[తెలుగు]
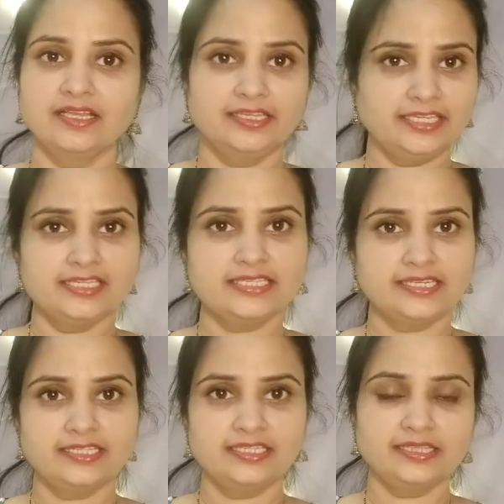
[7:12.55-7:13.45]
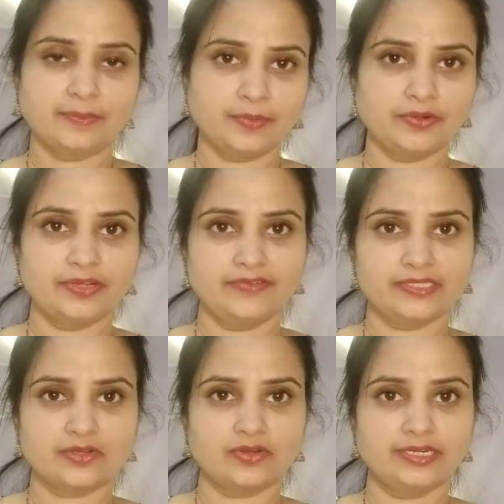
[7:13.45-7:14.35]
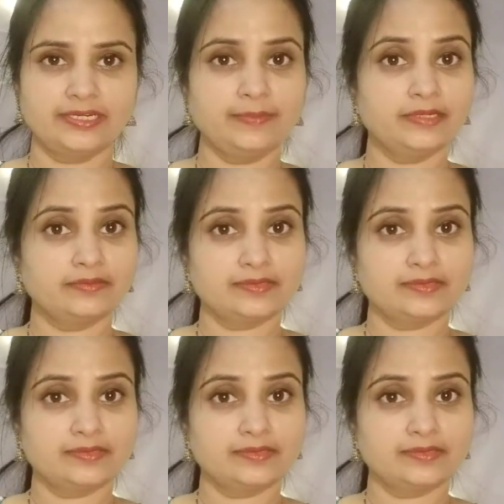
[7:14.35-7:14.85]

హీల్స్ అనేది తప్పకుండా వేసుకోవాలండి మనం